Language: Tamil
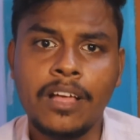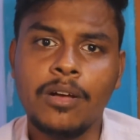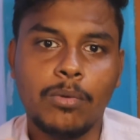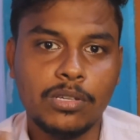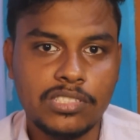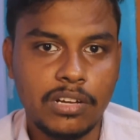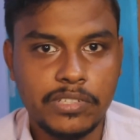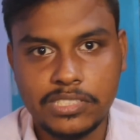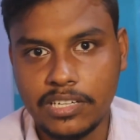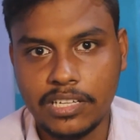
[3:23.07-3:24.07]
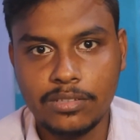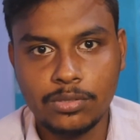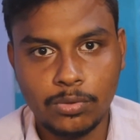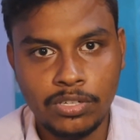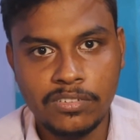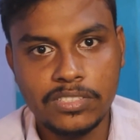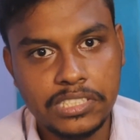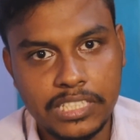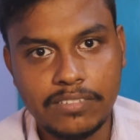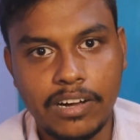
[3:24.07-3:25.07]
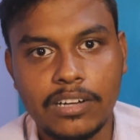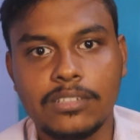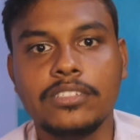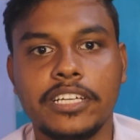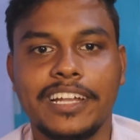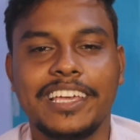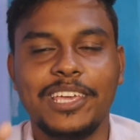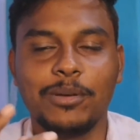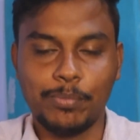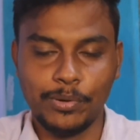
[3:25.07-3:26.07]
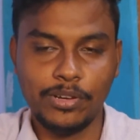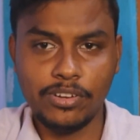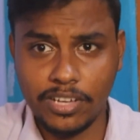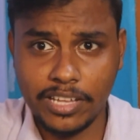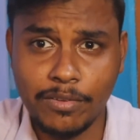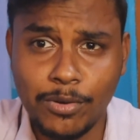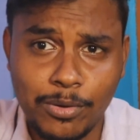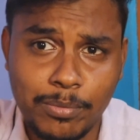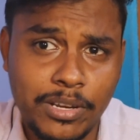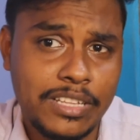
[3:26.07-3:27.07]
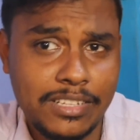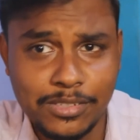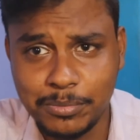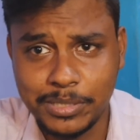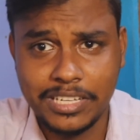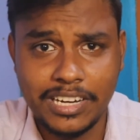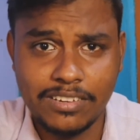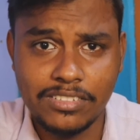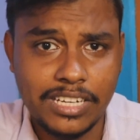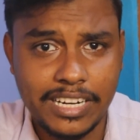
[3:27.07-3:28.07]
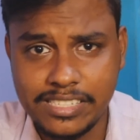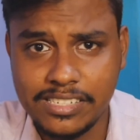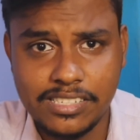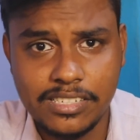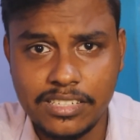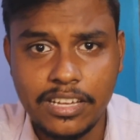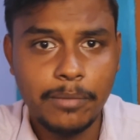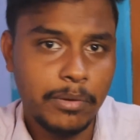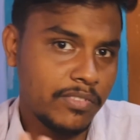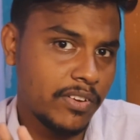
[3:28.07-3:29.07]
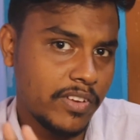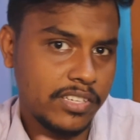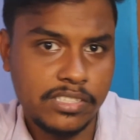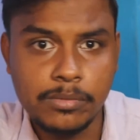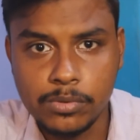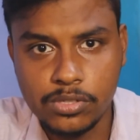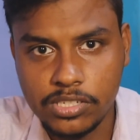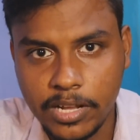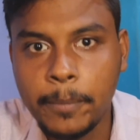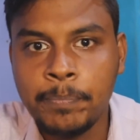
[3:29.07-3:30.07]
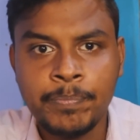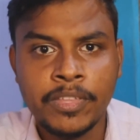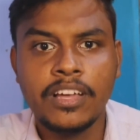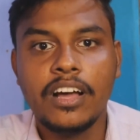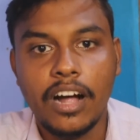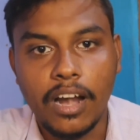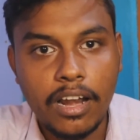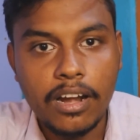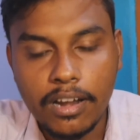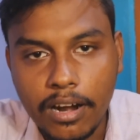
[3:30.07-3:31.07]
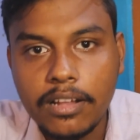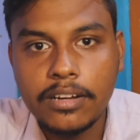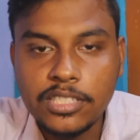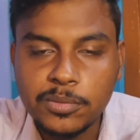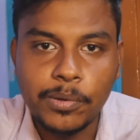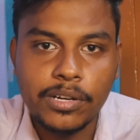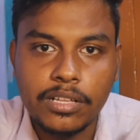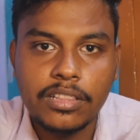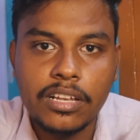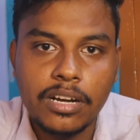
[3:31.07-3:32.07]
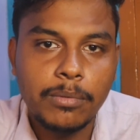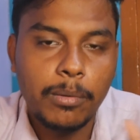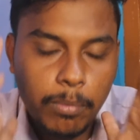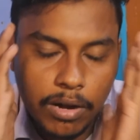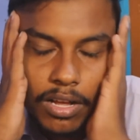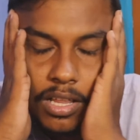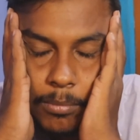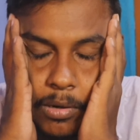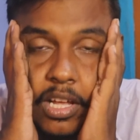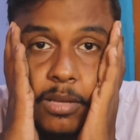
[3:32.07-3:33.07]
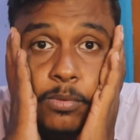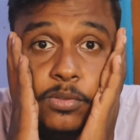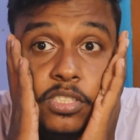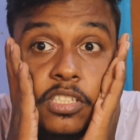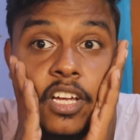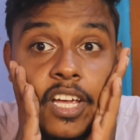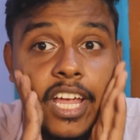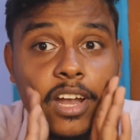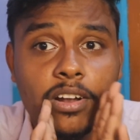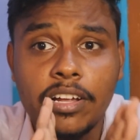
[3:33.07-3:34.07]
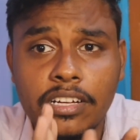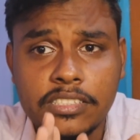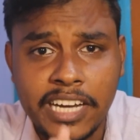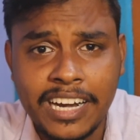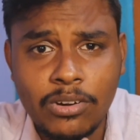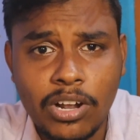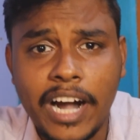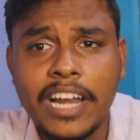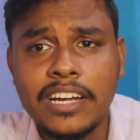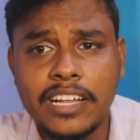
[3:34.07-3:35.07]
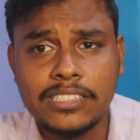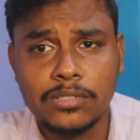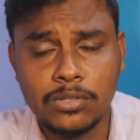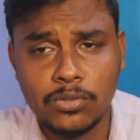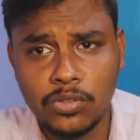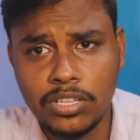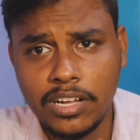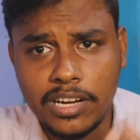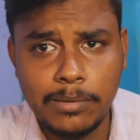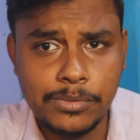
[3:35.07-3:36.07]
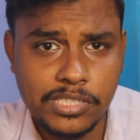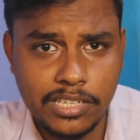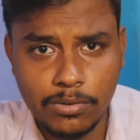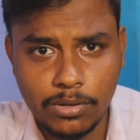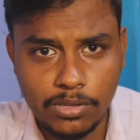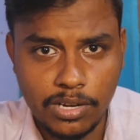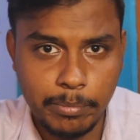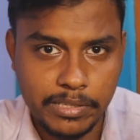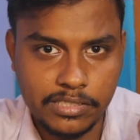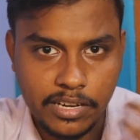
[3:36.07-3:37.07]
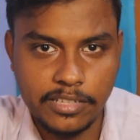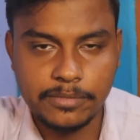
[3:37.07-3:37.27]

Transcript: போஸ்ட் ஆஃபீஸில் நீங்கள் வந்து சொல்லி வச்சு நீங்கள் வாங்கணும் எனக்கு எப்படியோ இறைவனோட புண்ணியத்தில் வந்து பார்த்திங்கன்னா எனக்கு வந்து கிடச்சிருச்சு பின் வெரிஃபிகேஷனையும் முடிச்சிட்டேன் ஹண்ட்ரட் டாலர் ரீச் பண்ணுறதுக்கு தான் நண்பா படாத பட போச்சு என்னோட சேனலோட அனலிட்டிக்ஸ் உங்களுக்கு வந்து நான் காமிச்சிக்கிட்டே உங்களுக்கு வந்து நான் பேசுகிறேன்